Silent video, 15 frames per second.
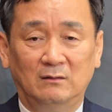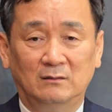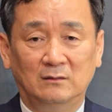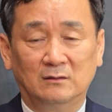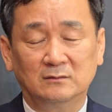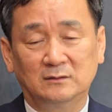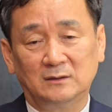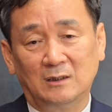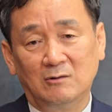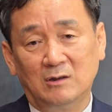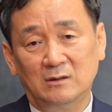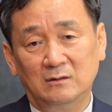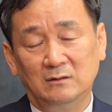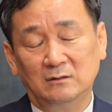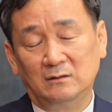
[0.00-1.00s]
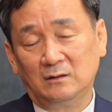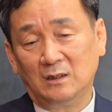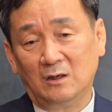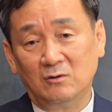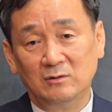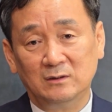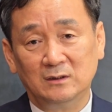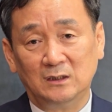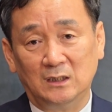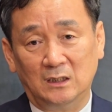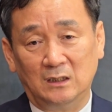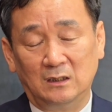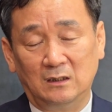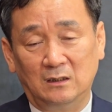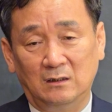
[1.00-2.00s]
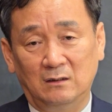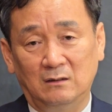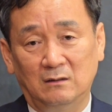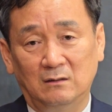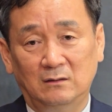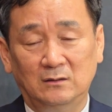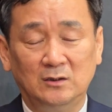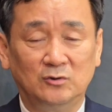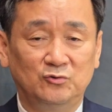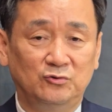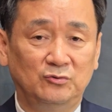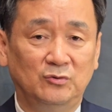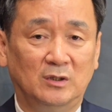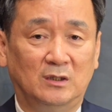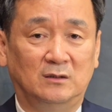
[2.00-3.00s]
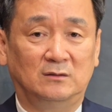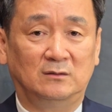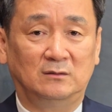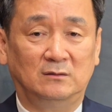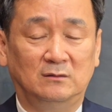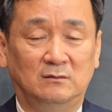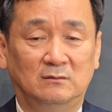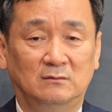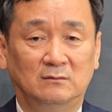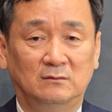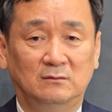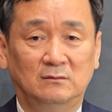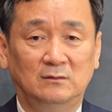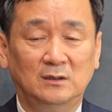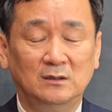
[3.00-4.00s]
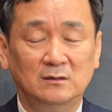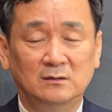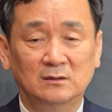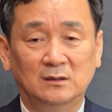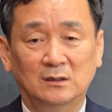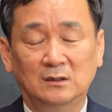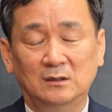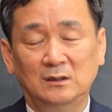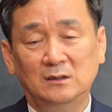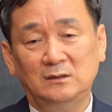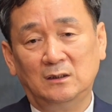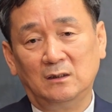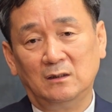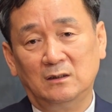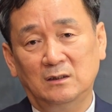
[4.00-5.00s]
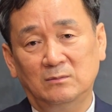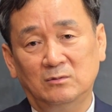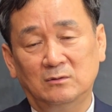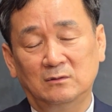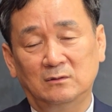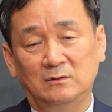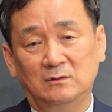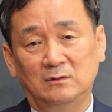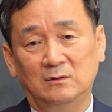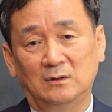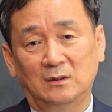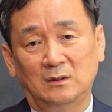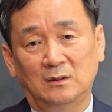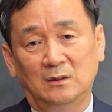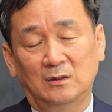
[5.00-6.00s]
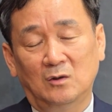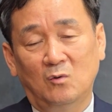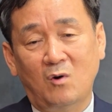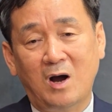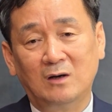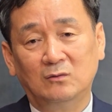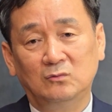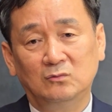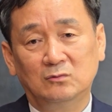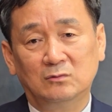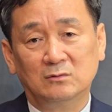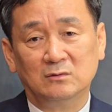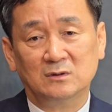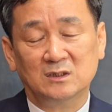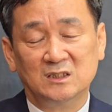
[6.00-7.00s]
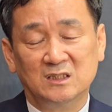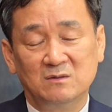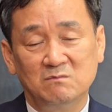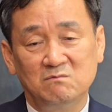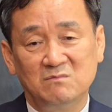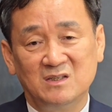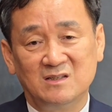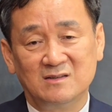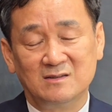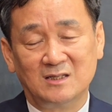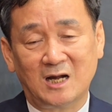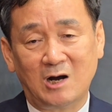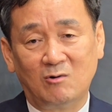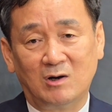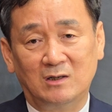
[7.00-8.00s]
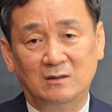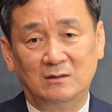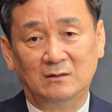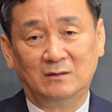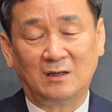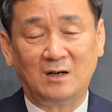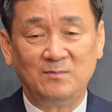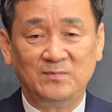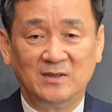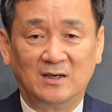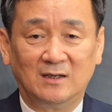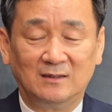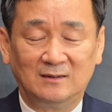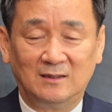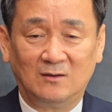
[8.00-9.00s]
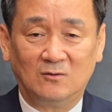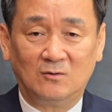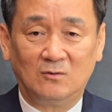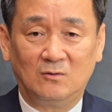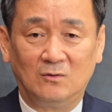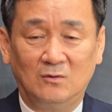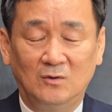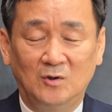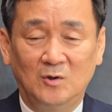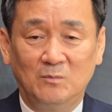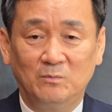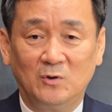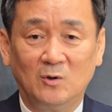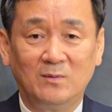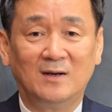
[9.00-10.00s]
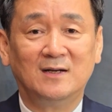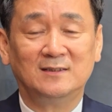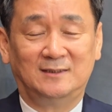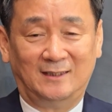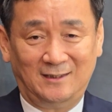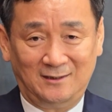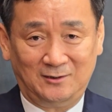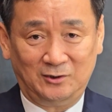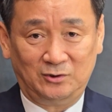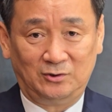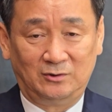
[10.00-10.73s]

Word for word: 역사관을 어떻게 하고 있느냐. 이게 중요하거든요. 이이 책의 기본은 황국 신민사관을 탈피하겠다고 표방한 책이거든요.